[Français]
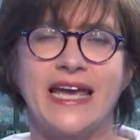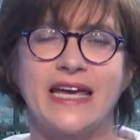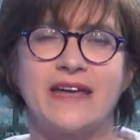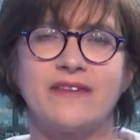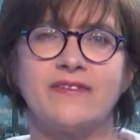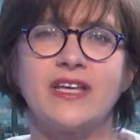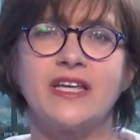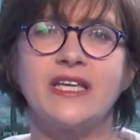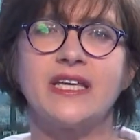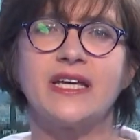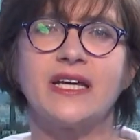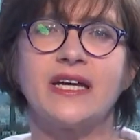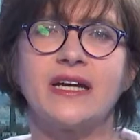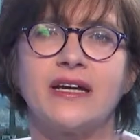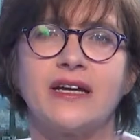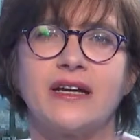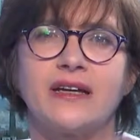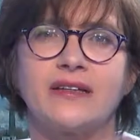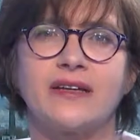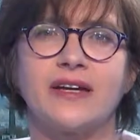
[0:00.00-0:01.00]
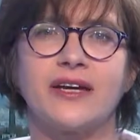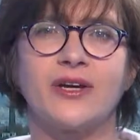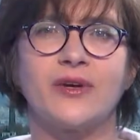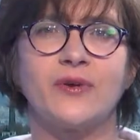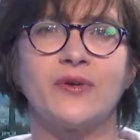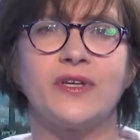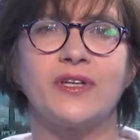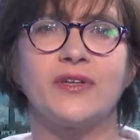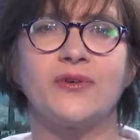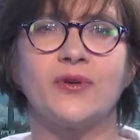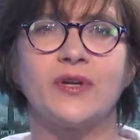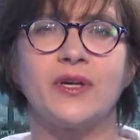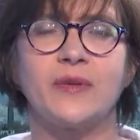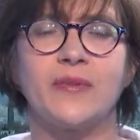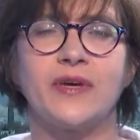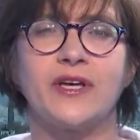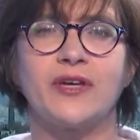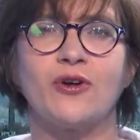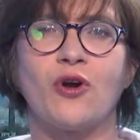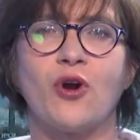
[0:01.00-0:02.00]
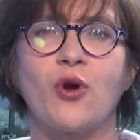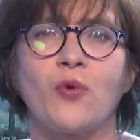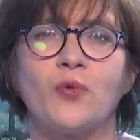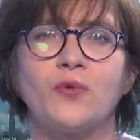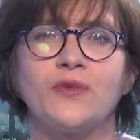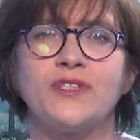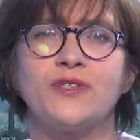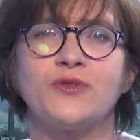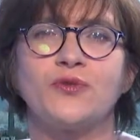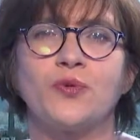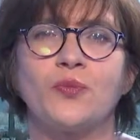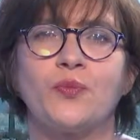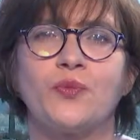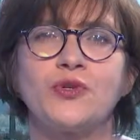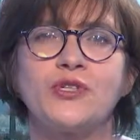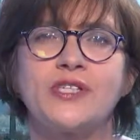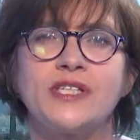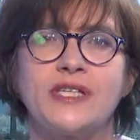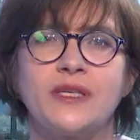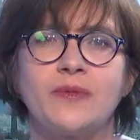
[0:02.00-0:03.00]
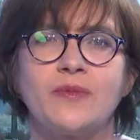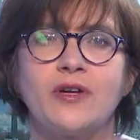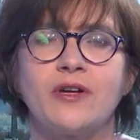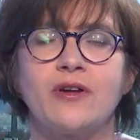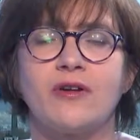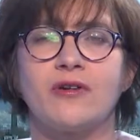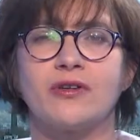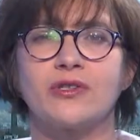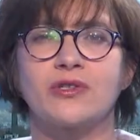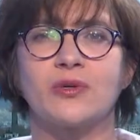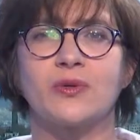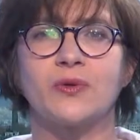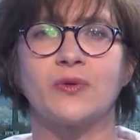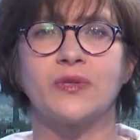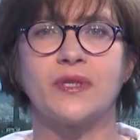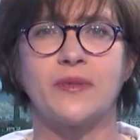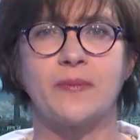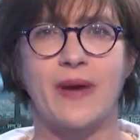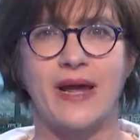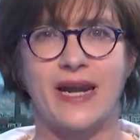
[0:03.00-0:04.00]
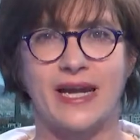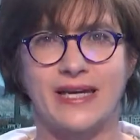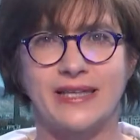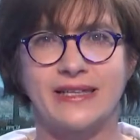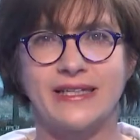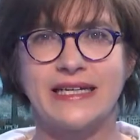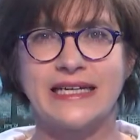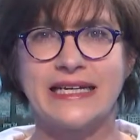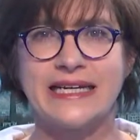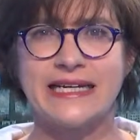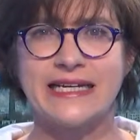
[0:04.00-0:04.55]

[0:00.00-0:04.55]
Et vieillir et être accueilli dans les meilleures conditions possibles lorsque l'on est malade.